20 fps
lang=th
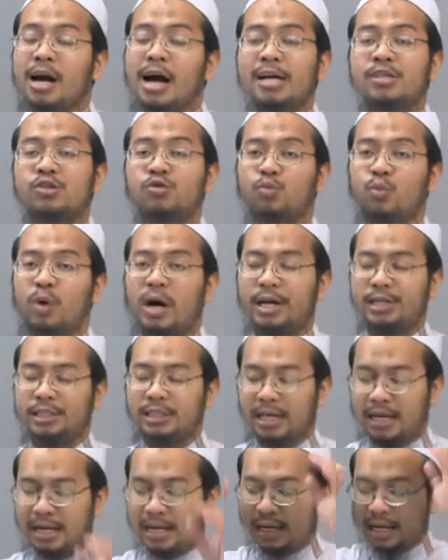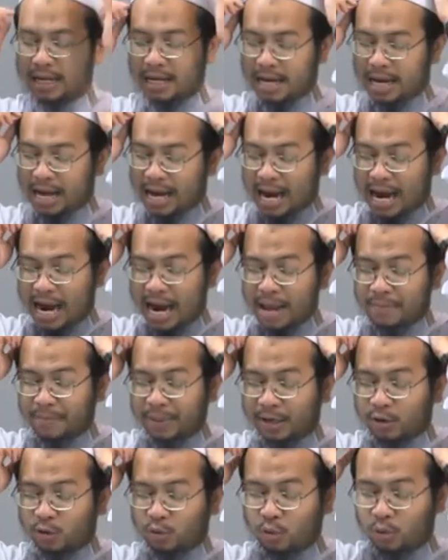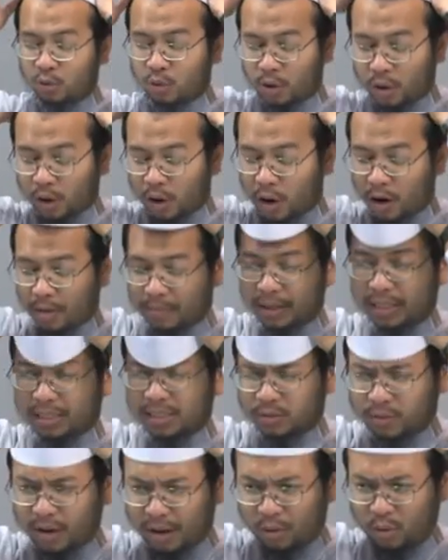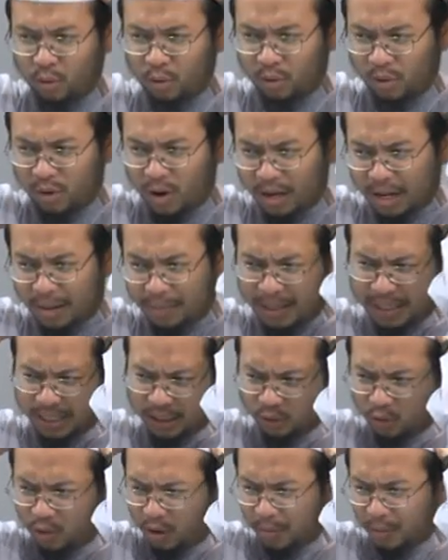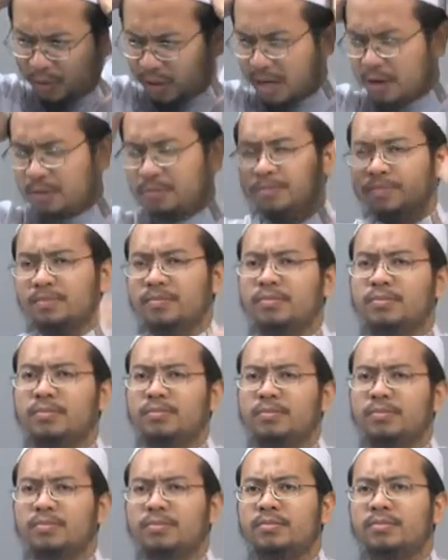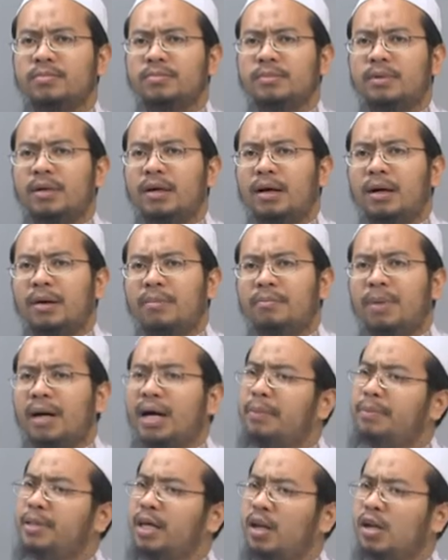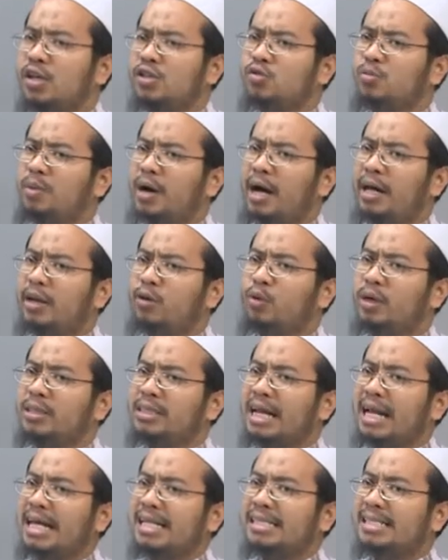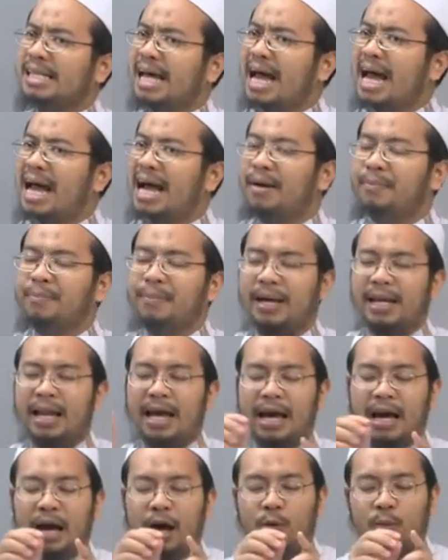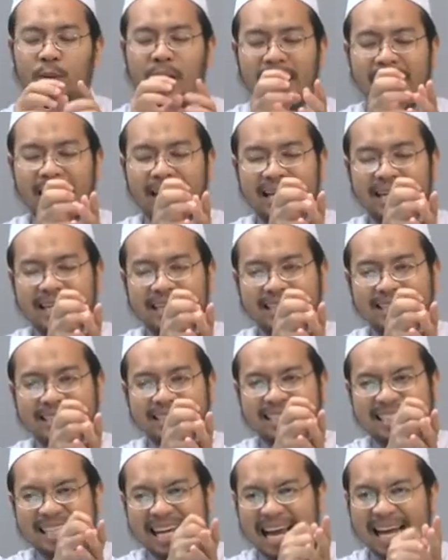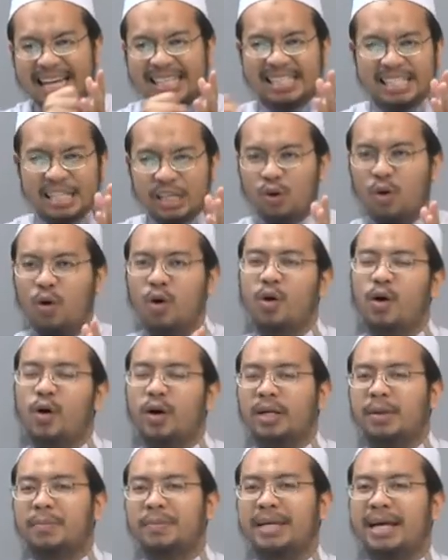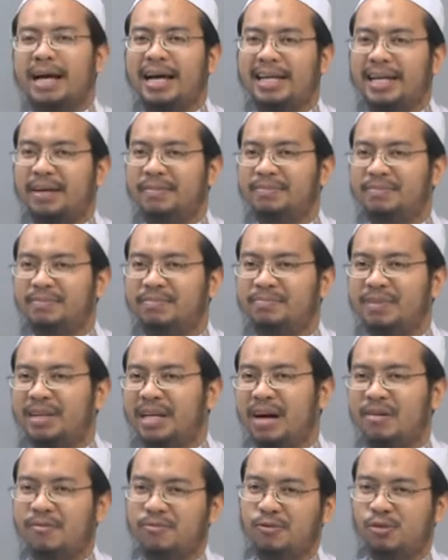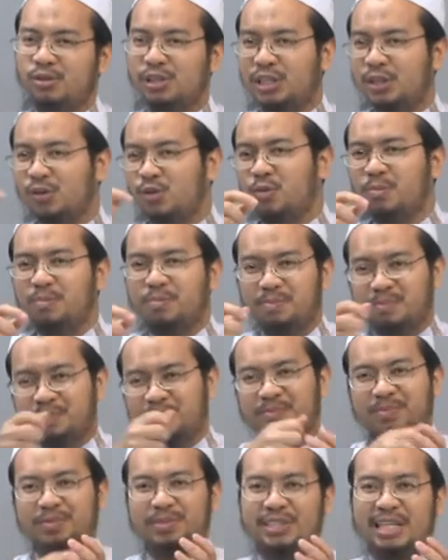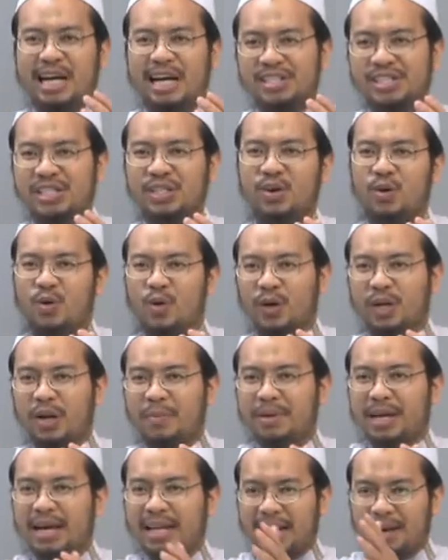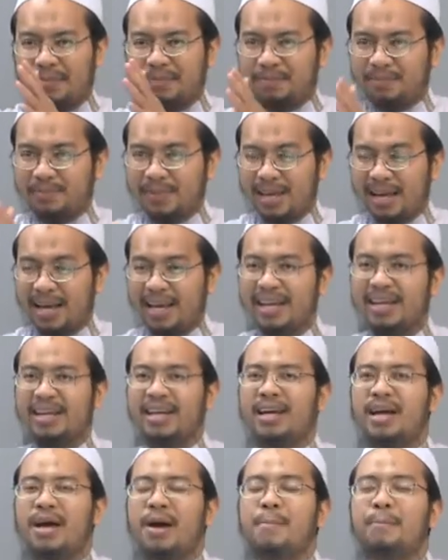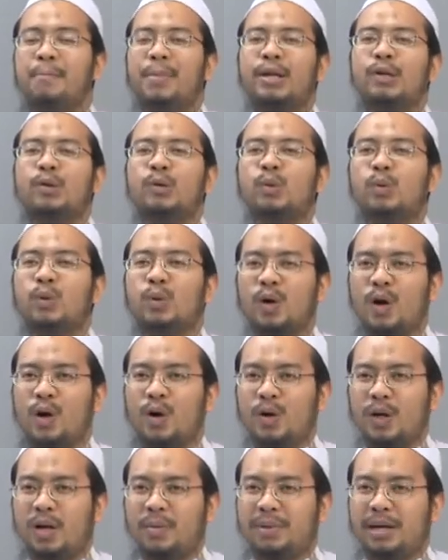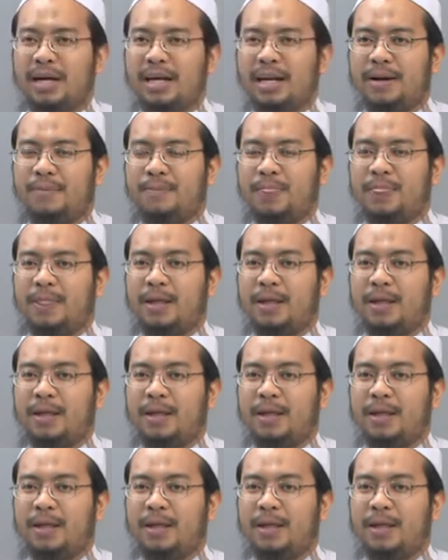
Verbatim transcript: อัลวาจะให้เป็นคู่ครองหมายถึงว่าคู่ครองเนี่ยมาจากตัวของพวกเรา เหมือนกับที่อัลลอฮฺสุบฮานุวาตาลาสร้างพนังฮาวะเนี่ยจากซี่โครงของนบีอาดัมมินอัมฟุสีกุมจากซี่โครงของนบีอาดัมเนี่ยเป็นคู่ครองของนบีอาดัม